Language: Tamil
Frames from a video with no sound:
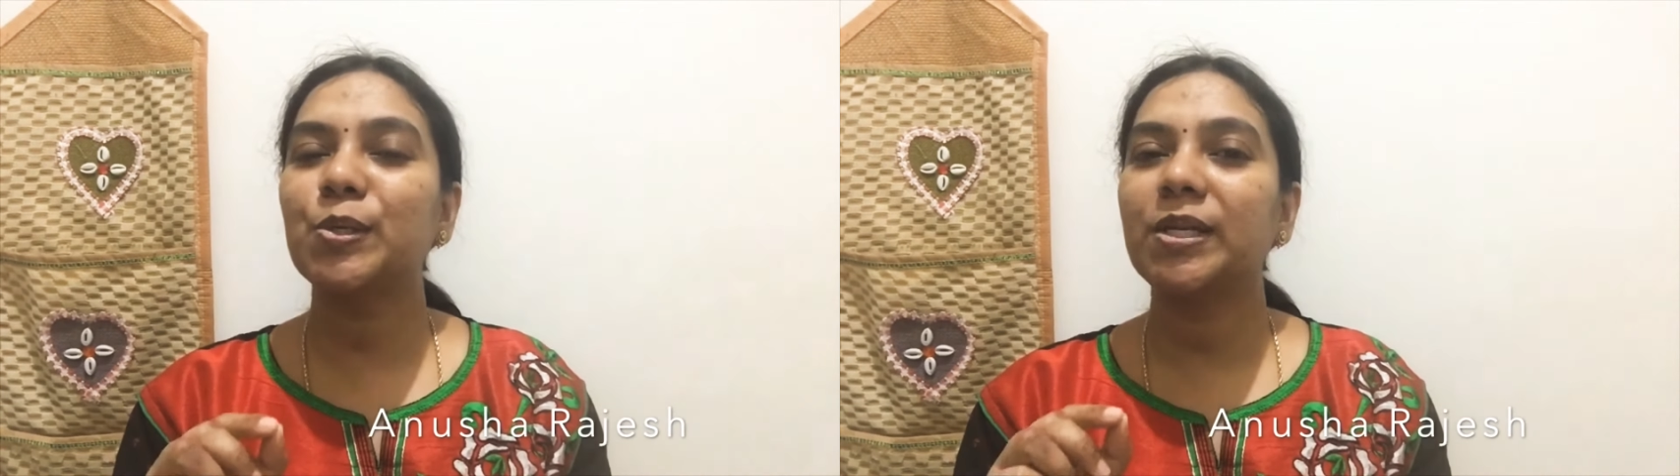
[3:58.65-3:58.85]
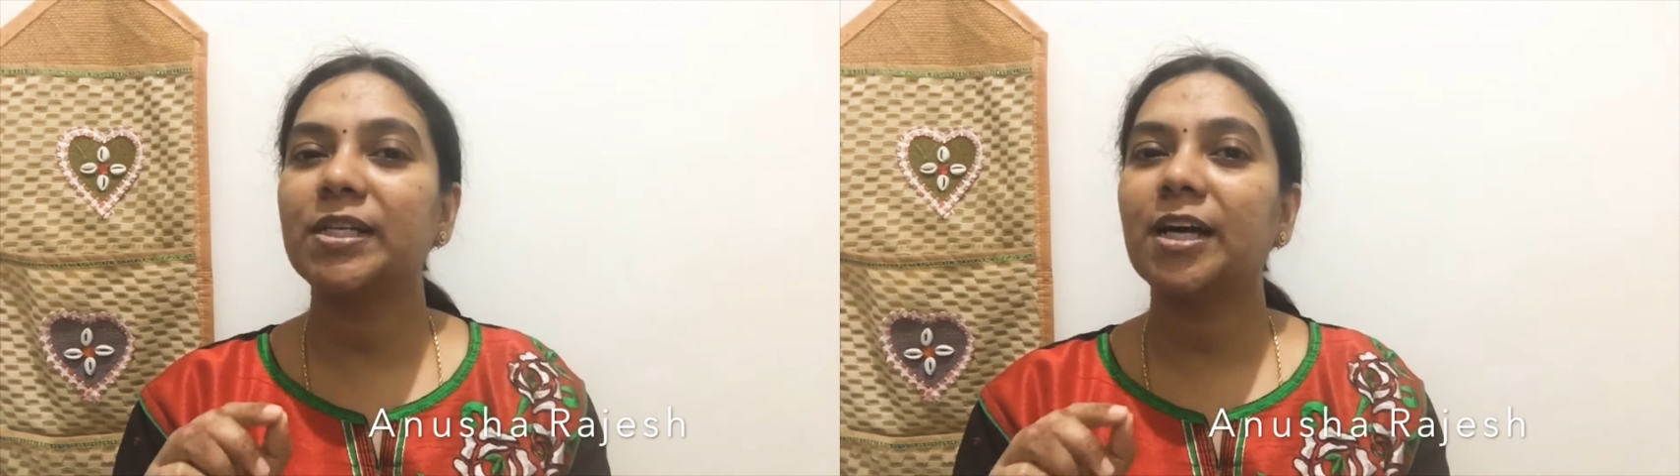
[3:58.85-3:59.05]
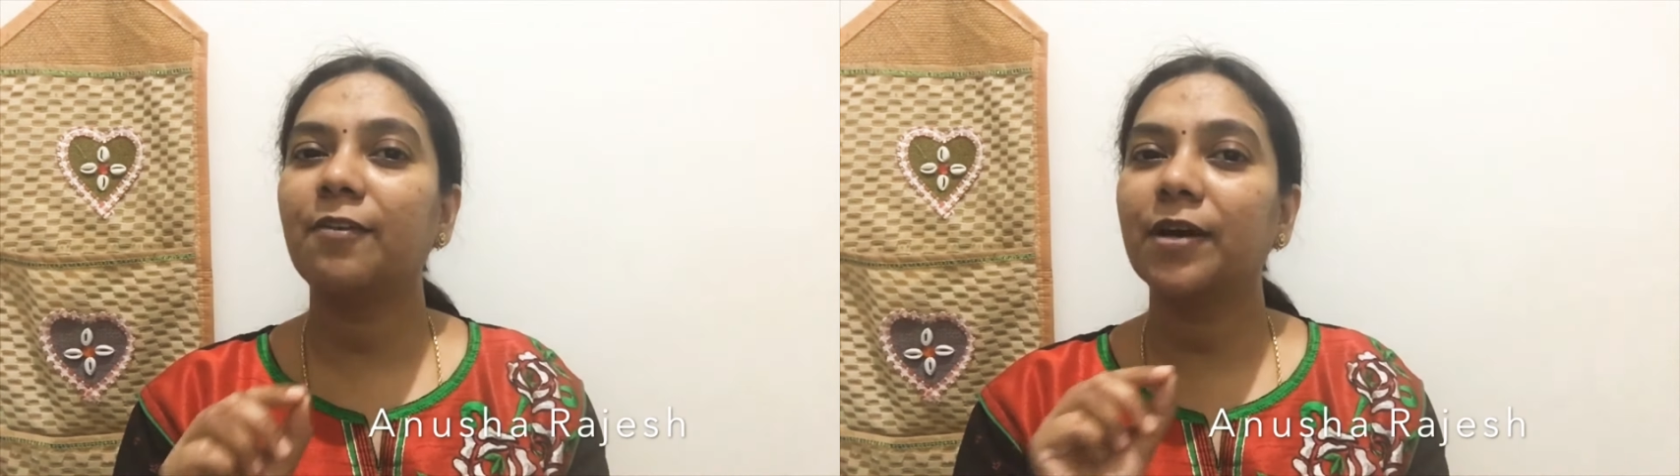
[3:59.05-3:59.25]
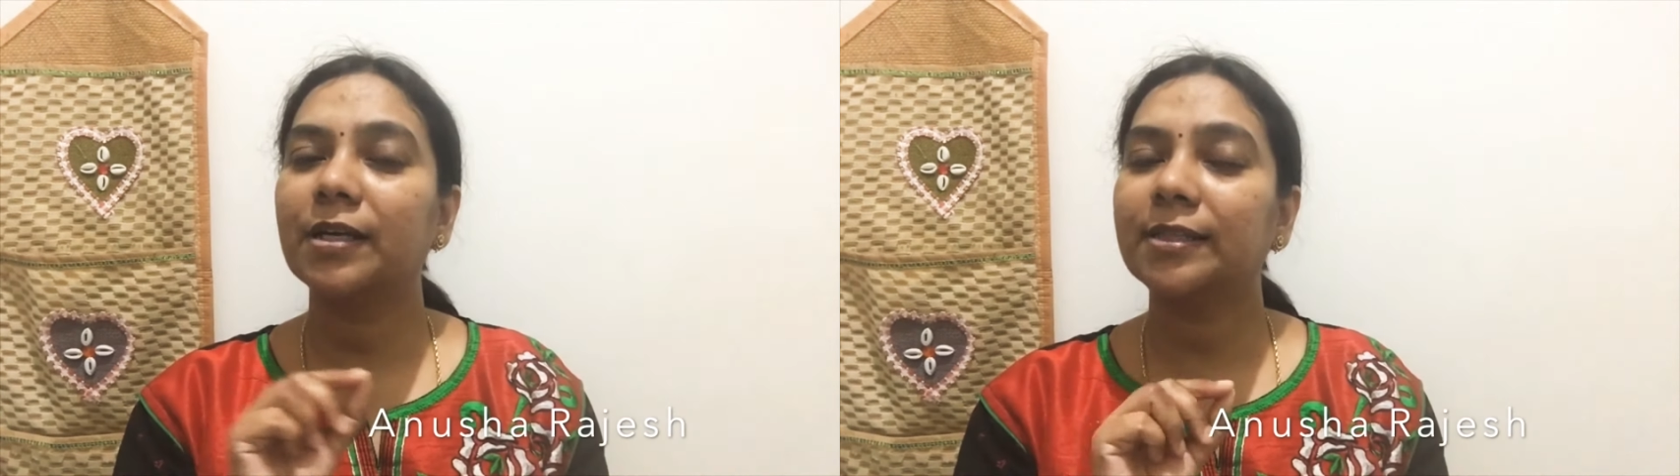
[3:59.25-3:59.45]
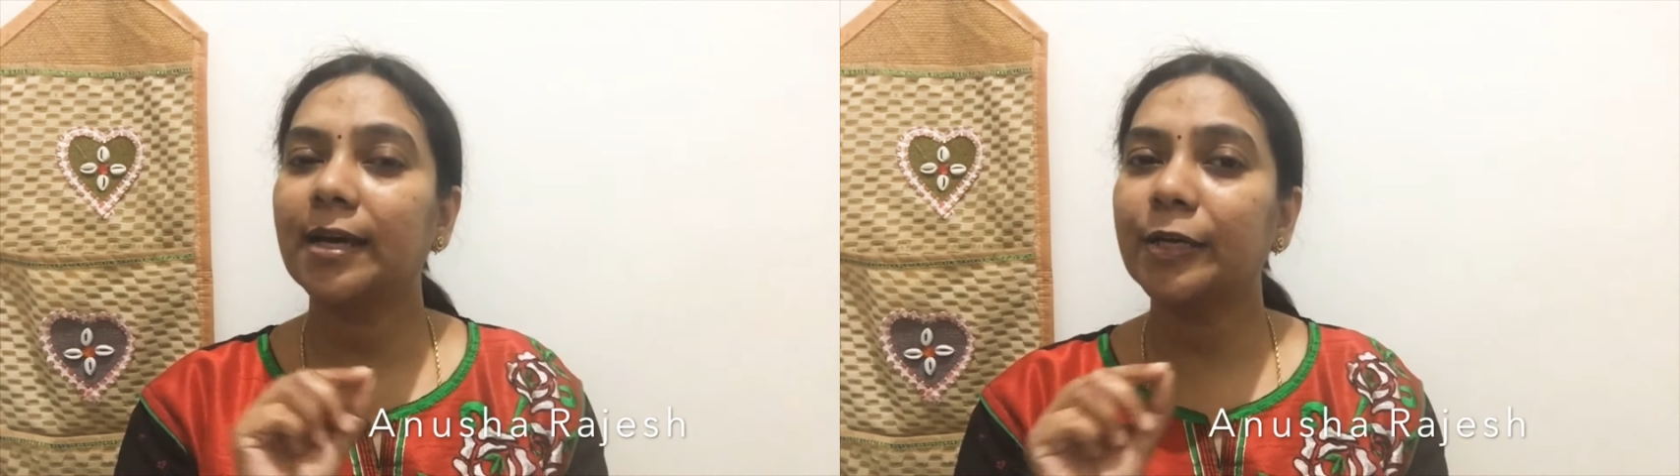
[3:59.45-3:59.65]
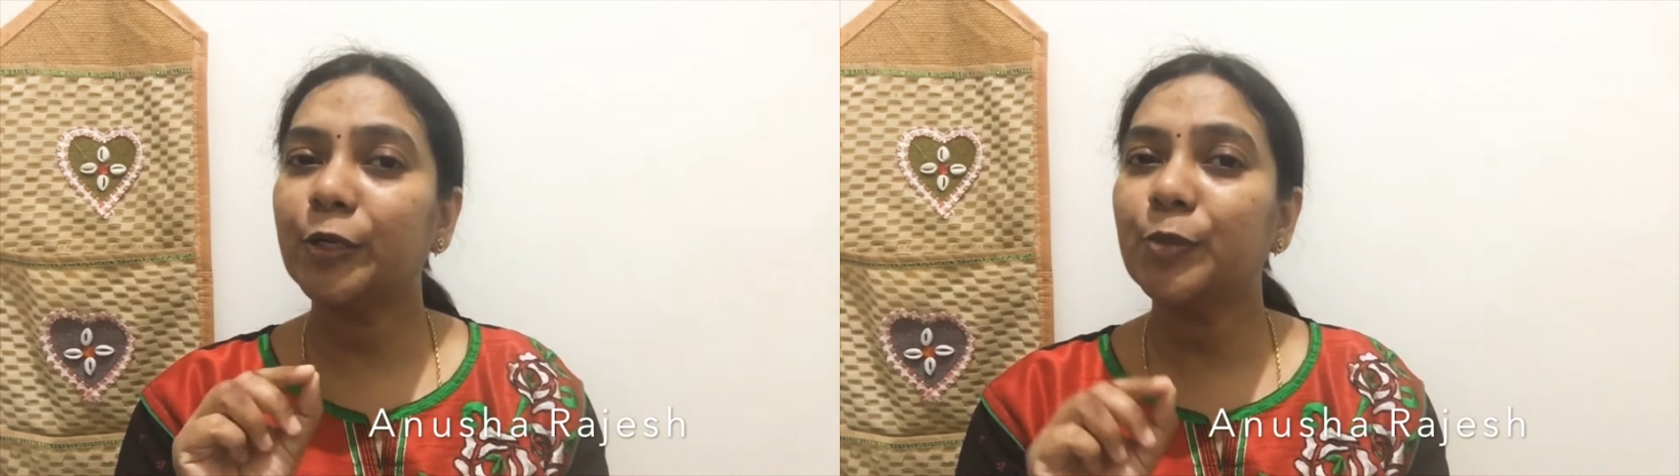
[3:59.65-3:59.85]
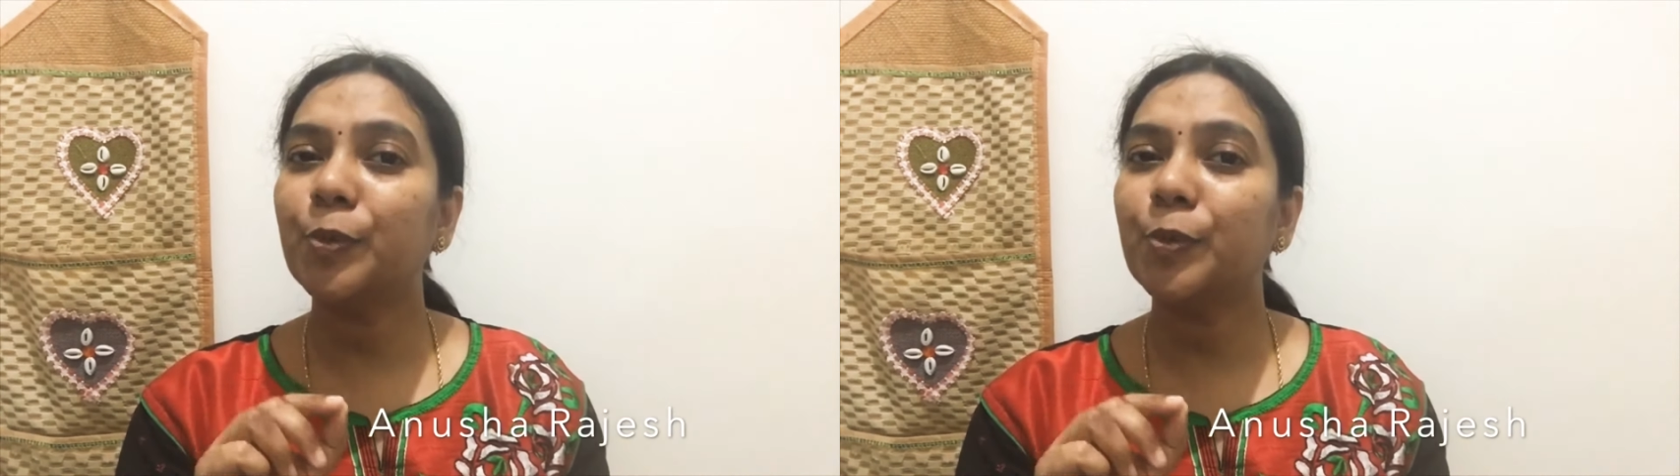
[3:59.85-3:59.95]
சொல்லிவிட்டு அவங்க தேங்க்யூ